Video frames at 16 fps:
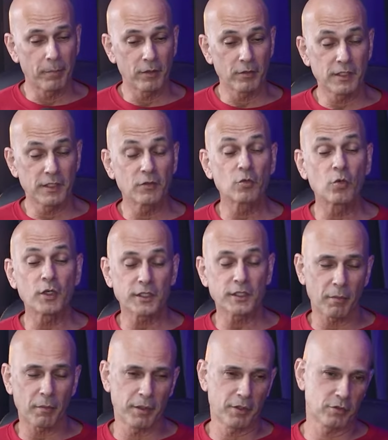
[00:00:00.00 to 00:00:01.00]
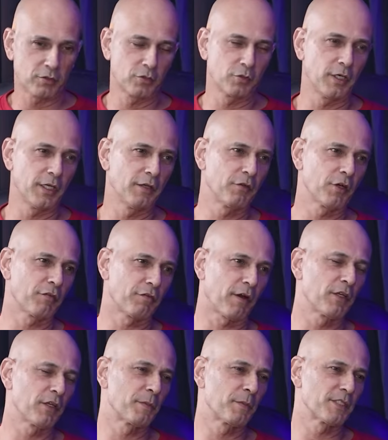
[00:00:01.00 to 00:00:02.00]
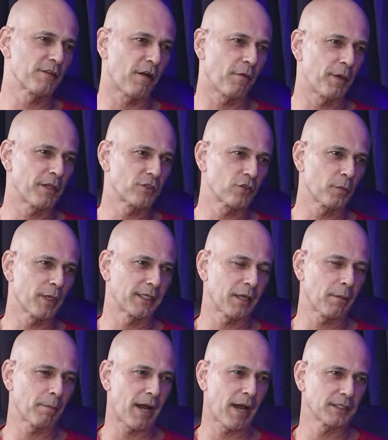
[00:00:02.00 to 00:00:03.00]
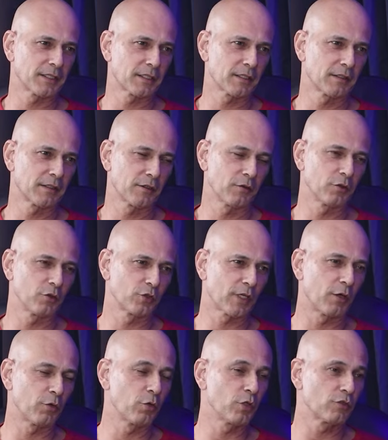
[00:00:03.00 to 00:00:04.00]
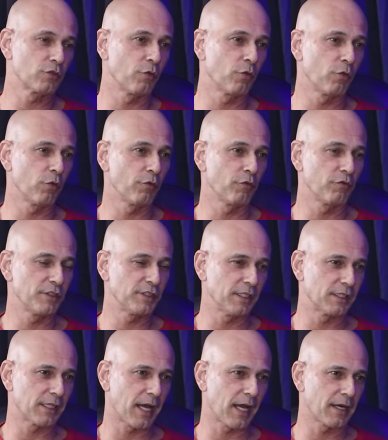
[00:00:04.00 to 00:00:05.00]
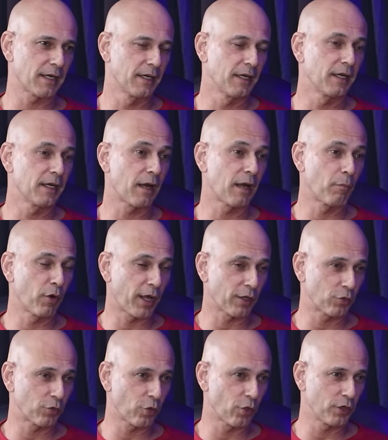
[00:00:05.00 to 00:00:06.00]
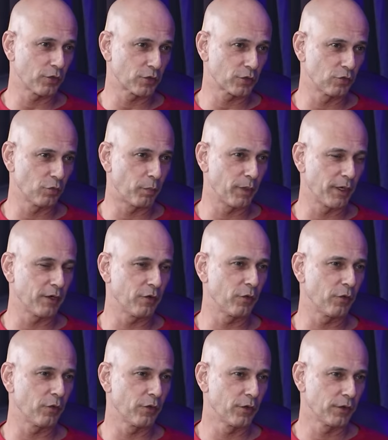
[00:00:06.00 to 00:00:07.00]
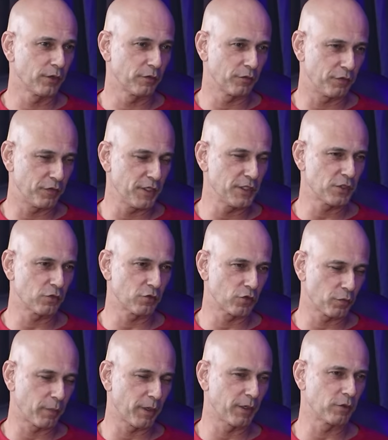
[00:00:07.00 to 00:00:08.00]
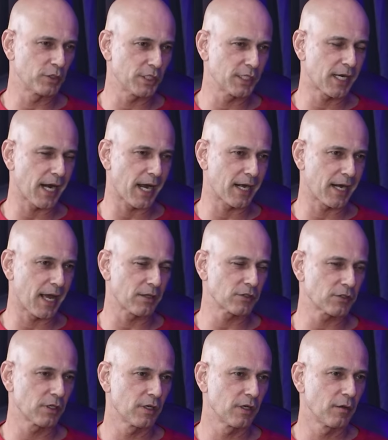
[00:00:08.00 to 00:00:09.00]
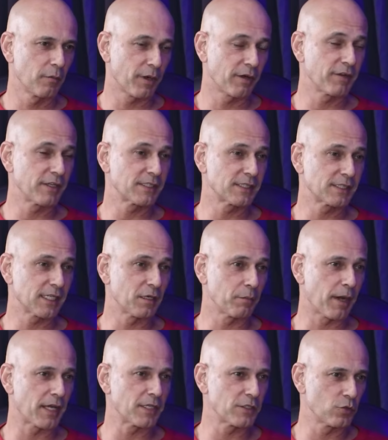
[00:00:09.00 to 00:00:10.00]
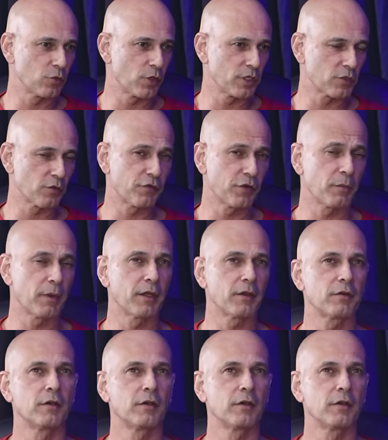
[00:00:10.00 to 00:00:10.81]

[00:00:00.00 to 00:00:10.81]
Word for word: são dois capítulos no livro que fala especificamente sobre a temática, onde os alunos vão visitar laboratórios do plano físico, dos planos encarnados, para ver esses animais de dor e sofrimento.